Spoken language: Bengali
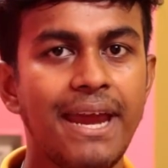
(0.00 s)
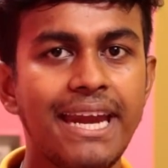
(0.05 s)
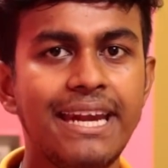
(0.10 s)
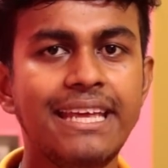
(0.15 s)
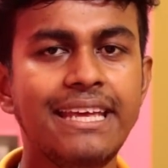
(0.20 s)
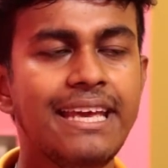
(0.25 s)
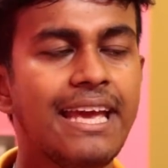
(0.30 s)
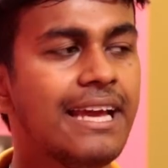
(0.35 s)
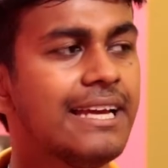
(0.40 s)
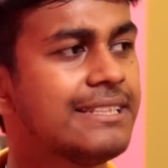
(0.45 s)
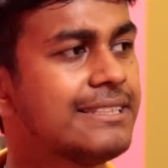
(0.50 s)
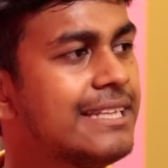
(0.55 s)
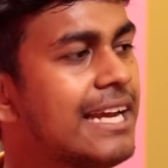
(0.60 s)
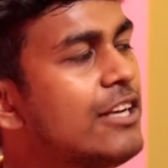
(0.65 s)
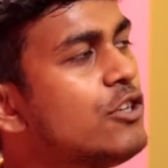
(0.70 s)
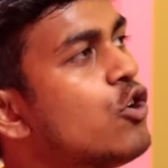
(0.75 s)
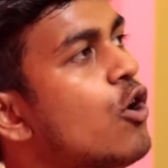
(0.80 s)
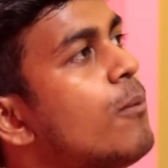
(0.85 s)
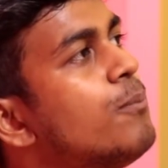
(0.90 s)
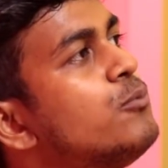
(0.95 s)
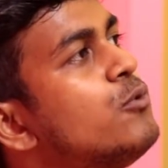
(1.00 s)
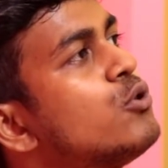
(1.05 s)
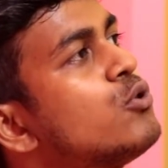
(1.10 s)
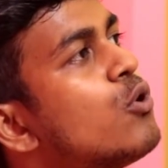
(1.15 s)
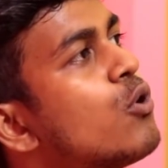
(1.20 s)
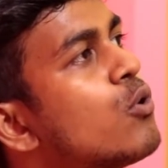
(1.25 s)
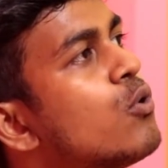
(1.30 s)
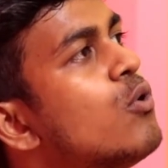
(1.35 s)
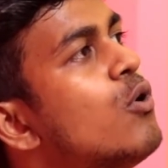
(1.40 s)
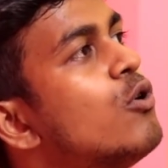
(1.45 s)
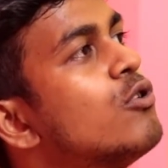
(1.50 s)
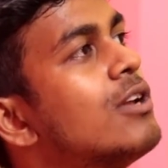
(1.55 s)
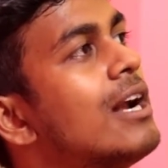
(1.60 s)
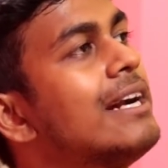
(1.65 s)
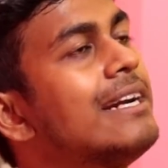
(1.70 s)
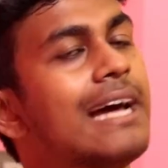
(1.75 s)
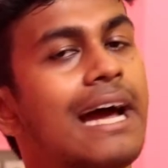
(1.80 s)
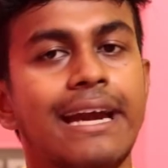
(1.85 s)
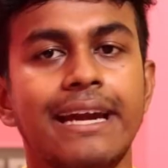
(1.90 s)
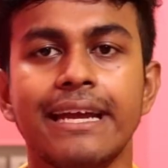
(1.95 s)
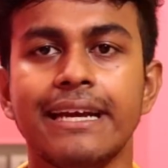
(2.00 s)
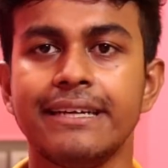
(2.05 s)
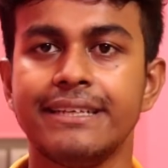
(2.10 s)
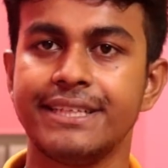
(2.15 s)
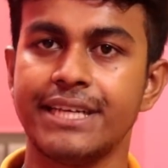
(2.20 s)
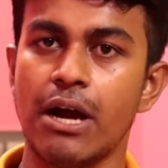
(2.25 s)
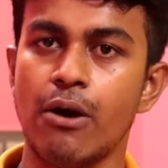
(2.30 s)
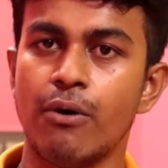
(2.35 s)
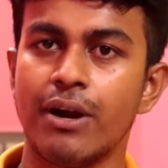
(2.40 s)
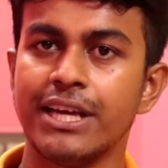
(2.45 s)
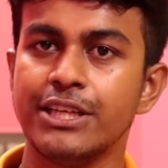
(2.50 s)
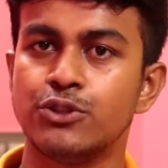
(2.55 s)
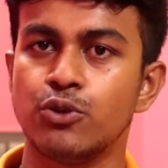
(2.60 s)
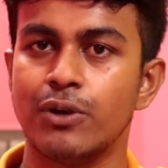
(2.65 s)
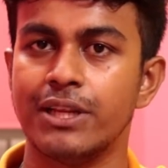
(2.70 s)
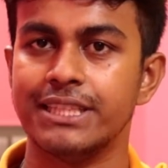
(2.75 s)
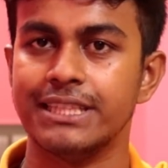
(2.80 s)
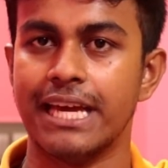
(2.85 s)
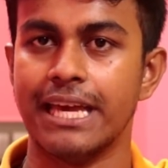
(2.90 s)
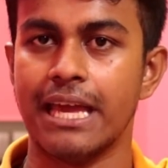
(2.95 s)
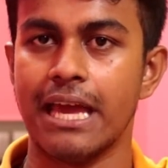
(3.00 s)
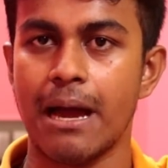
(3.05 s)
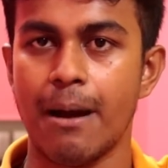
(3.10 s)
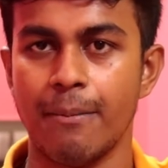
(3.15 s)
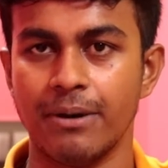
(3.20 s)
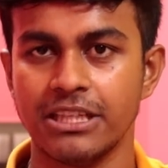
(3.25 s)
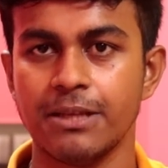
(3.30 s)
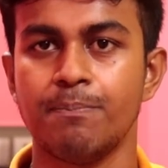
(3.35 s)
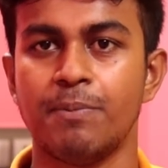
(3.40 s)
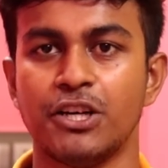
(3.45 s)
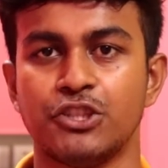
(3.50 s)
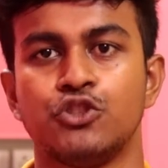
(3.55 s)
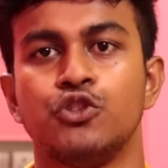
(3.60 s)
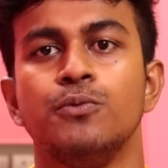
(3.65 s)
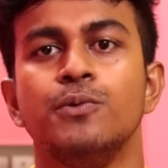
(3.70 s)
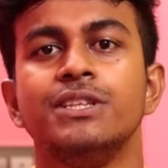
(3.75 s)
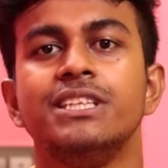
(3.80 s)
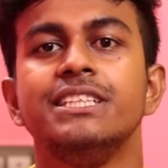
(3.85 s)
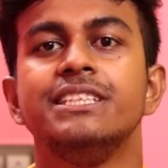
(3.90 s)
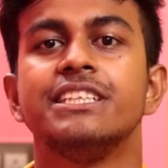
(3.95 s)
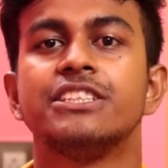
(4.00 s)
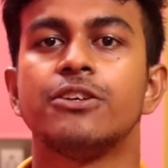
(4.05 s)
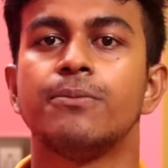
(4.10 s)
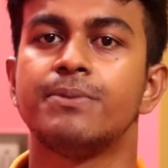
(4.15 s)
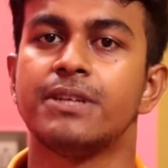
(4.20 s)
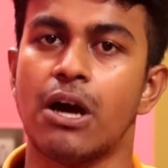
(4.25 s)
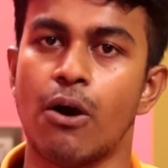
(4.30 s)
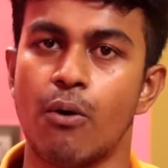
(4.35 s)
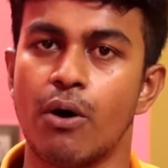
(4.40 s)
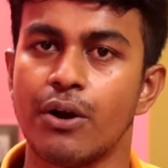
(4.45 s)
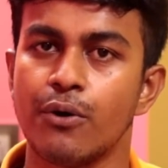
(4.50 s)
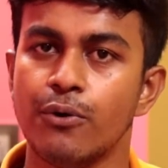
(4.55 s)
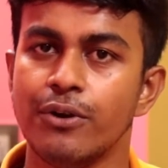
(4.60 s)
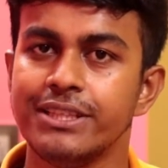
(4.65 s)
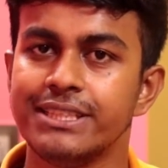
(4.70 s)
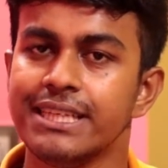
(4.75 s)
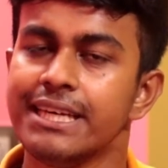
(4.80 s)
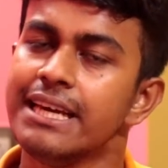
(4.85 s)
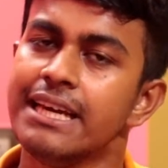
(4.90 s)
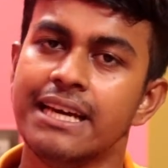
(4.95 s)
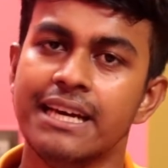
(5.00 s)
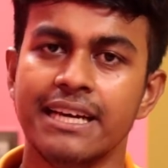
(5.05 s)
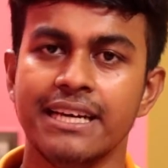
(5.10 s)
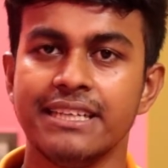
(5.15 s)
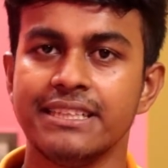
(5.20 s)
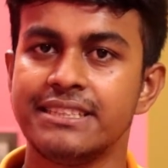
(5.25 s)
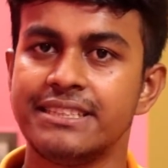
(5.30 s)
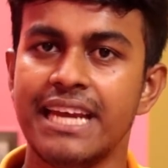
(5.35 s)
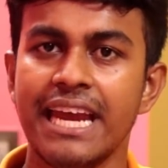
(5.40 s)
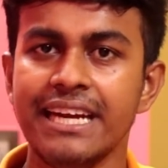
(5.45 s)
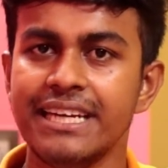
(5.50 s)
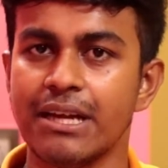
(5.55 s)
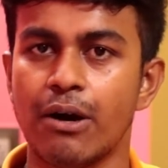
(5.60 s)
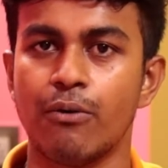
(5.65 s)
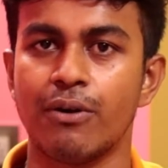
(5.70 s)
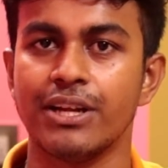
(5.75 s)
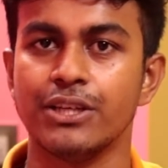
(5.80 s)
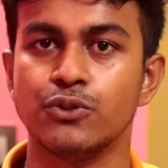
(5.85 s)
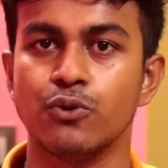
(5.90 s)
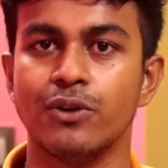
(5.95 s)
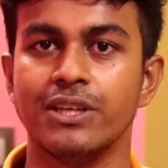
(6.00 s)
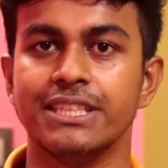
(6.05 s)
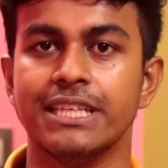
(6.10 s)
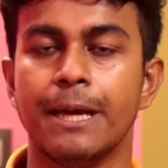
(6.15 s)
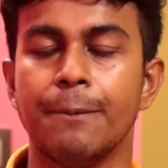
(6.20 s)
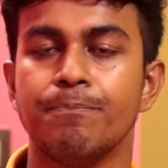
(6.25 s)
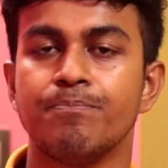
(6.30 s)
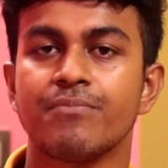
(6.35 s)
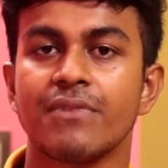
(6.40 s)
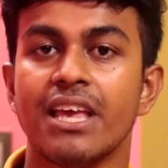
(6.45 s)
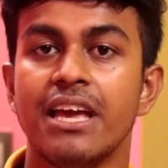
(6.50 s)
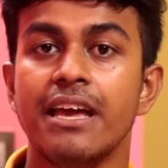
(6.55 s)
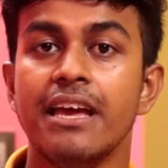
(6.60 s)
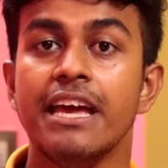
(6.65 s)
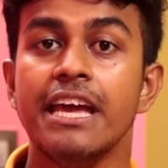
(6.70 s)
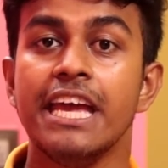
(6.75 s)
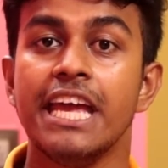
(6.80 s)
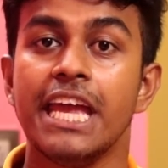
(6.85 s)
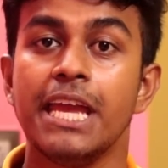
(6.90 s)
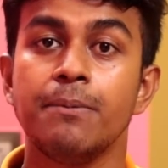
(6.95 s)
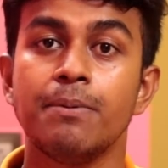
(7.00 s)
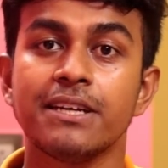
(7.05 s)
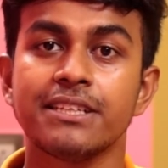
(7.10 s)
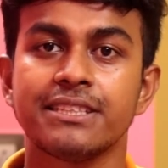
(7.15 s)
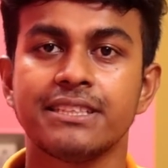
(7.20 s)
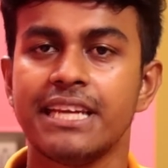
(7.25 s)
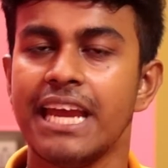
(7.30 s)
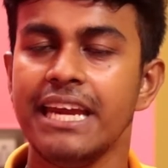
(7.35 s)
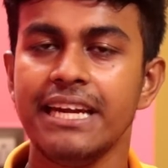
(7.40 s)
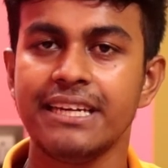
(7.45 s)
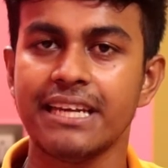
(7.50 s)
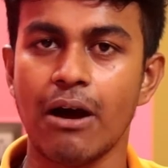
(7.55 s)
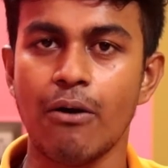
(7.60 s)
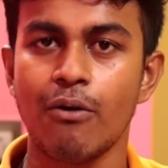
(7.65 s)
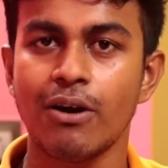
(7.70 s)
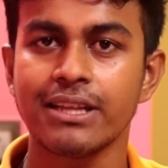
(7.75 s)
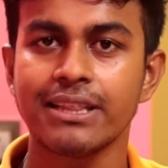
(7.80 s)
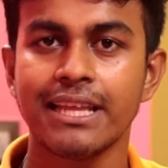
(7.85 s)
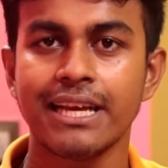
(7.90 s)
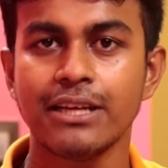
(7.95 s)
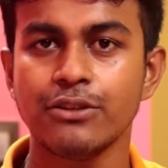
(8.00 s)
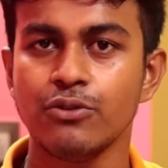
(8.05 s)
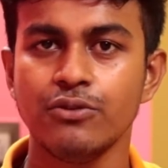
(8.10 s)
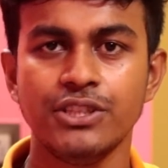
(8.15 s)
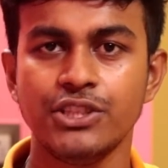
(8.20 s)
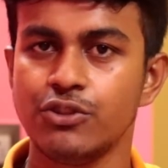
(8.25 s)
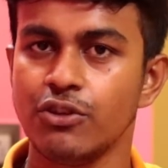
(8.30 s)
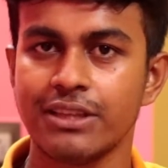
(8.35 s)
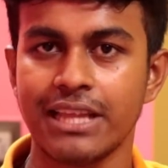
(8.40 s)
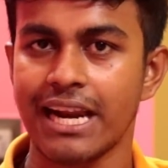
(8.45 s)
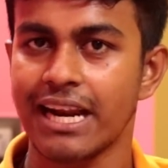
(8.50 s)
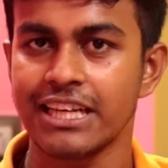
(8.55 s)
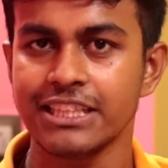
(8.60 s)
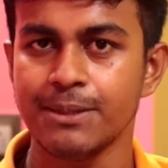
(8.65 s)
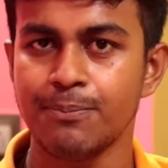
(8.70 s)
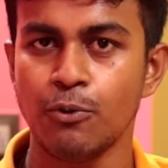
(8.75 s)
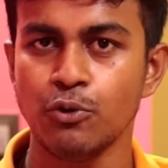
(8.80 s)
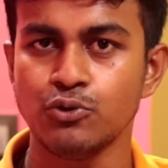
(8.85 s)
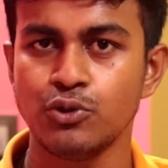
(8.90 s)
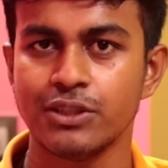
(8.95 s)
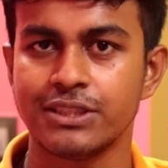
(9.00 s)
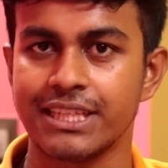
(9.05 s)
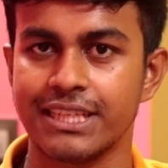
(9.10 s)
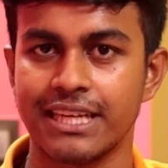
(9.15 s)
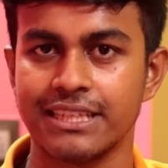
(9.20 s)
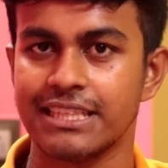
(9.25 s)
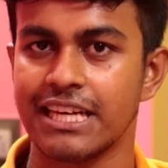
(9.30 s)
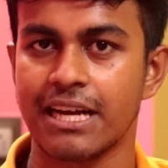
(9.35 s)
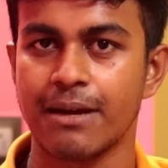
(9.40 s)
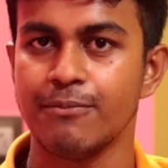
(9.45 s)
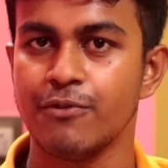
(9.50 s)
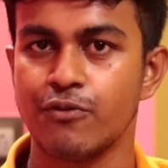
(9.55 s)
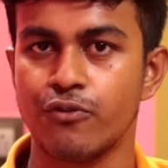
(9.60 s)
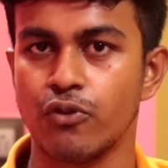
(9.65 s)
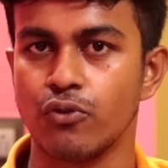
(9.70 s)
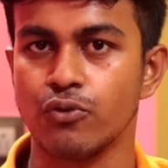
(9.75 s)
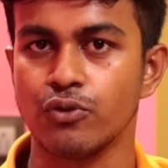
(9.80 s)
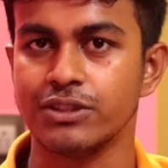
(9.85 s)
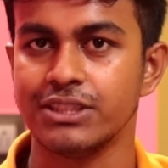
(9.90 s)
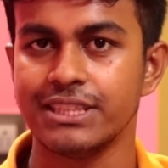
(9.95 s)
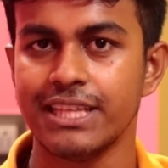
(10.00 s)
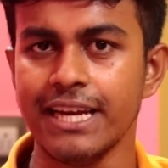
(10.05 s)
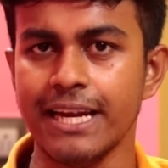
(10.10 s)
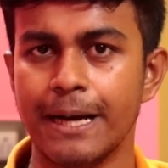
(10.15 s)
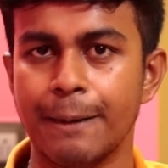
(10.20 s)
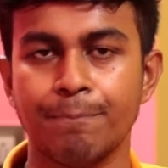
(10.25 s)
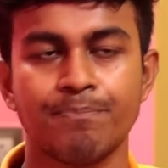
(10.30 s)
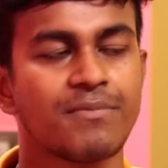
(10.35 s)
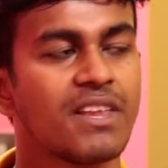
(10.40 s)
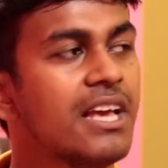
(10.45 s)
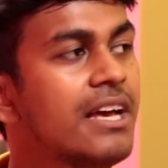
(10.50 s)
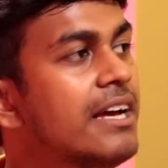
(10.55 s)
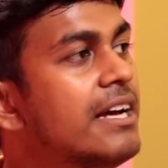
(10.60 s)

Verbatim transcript: বেরিয়ে সেই শব্দ তরঙ্গটা ডাইরেক্ট টাওয়ারে চলে যায় আমাদের পার্শ্ববর্তী যেসব টাওয়ার রয়েছে সেই টাওয়ারে চলে যায় এবার সেই টাওয়ার থেকে তো নিশ্চয়ই তার কাছে পৌঁছেছে না যাকে আমি ফোন করছি তাই না